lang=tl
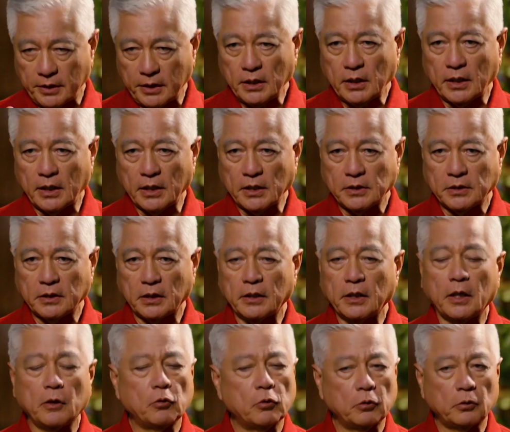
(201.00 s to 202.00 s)
realize that
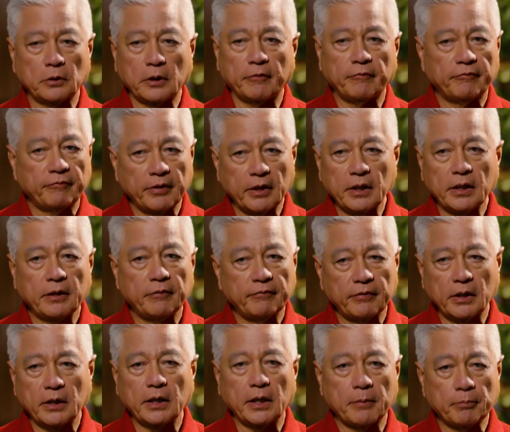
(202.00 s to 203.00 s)
they hold a very,
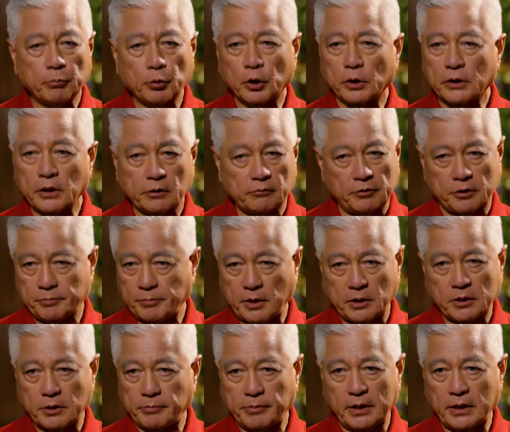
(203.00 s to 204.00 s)
very important
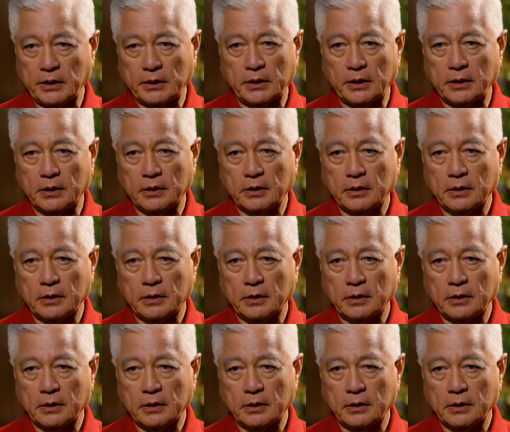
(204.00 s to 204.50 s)
responsibility.